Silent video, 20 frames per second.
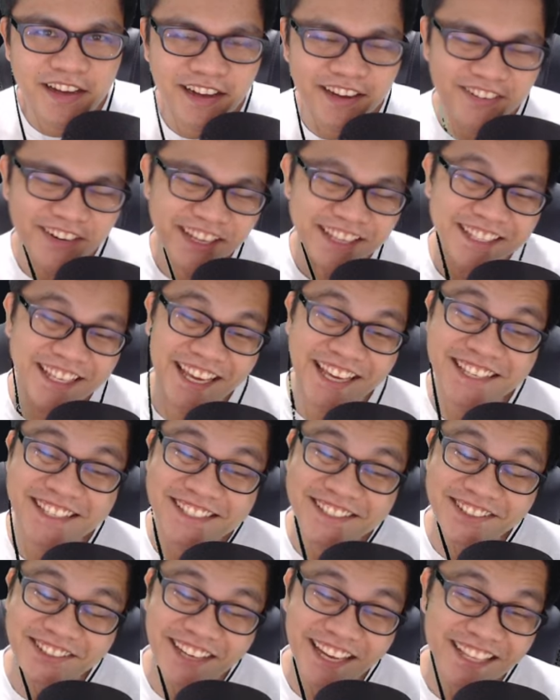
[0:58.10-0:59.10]
Alright
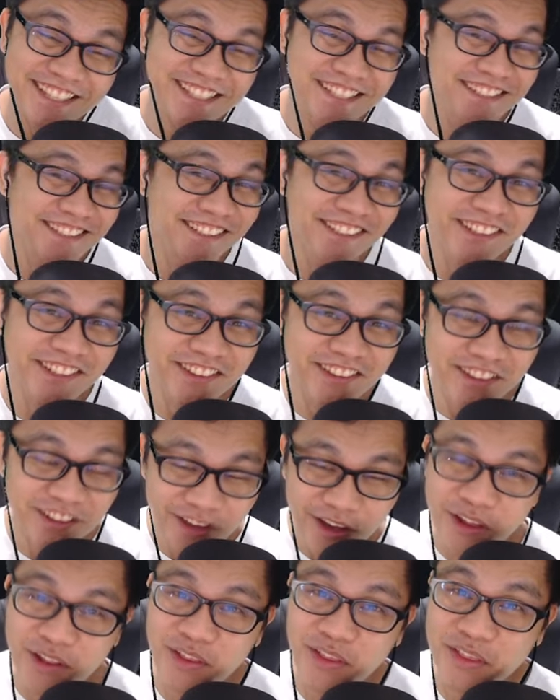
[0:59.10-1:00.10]
guys, so let's start
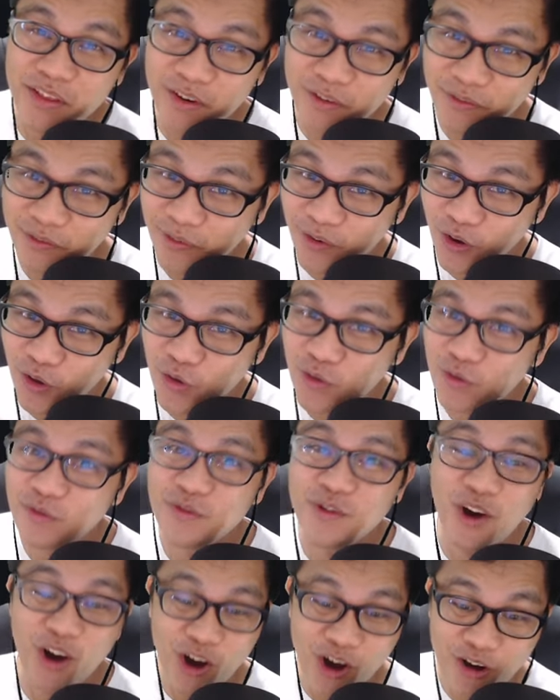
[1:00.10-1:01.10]
the flow